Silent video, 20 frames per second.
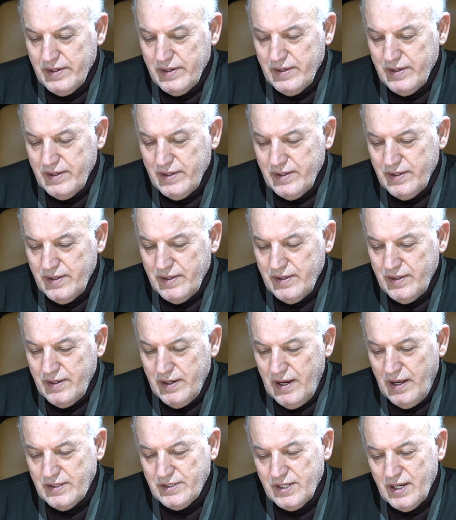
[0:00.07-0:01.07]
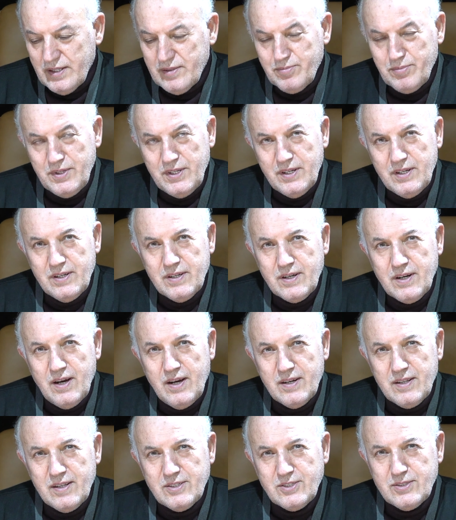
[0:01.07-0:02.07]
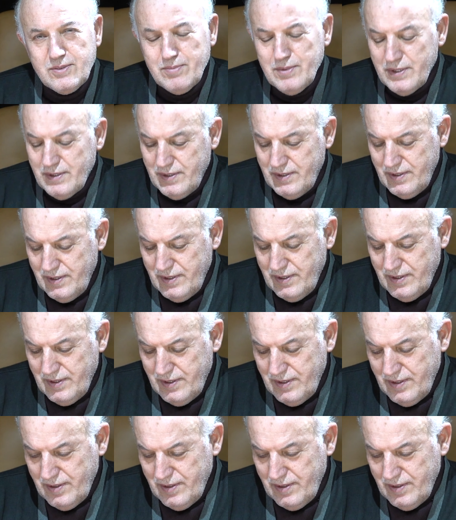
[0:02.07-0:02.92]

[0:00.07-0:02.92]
Ee, Elşat Miri kardeşimin e,